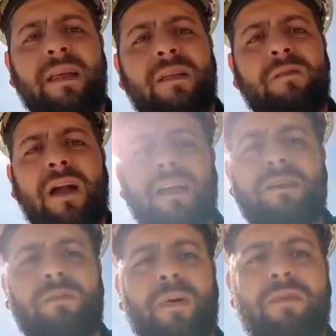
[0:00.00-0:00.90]
no caso aqui
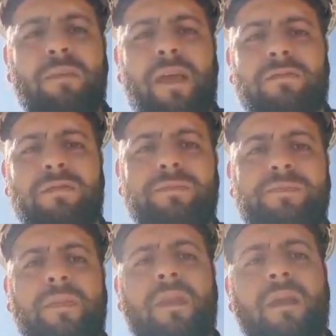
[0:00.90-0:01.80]
do pavimento,
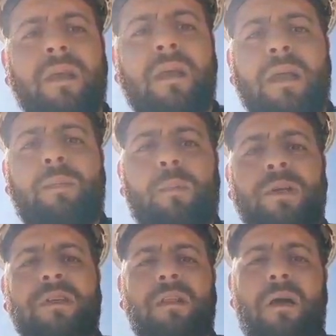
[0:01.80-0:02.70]
e então,
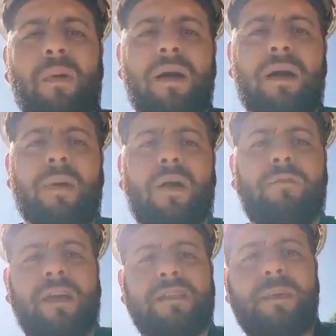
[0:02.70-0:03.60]
proporcionar uma maior
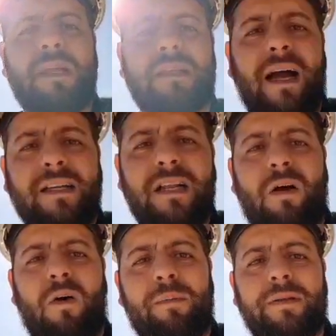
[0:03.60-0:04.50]
flexibilidade na
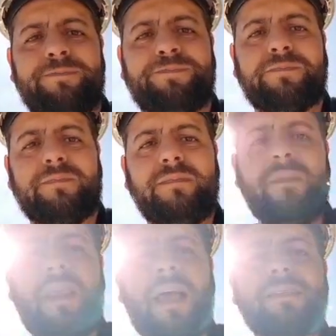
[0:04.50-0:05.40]
obra.
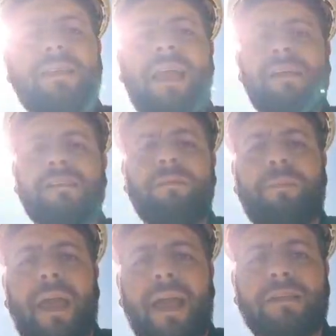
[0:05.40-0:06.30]
Assim, elas
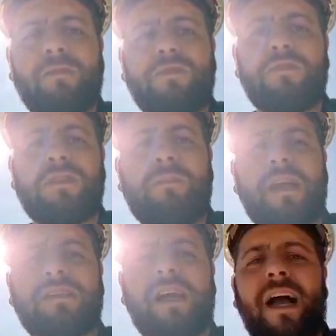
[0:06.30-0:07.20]
impedem o surgimento
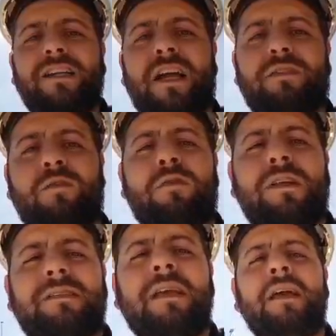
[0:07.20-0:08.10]
de
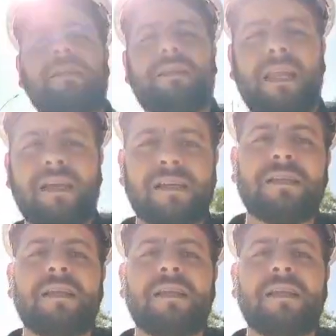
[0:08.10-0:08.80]
rachaduras, trincas,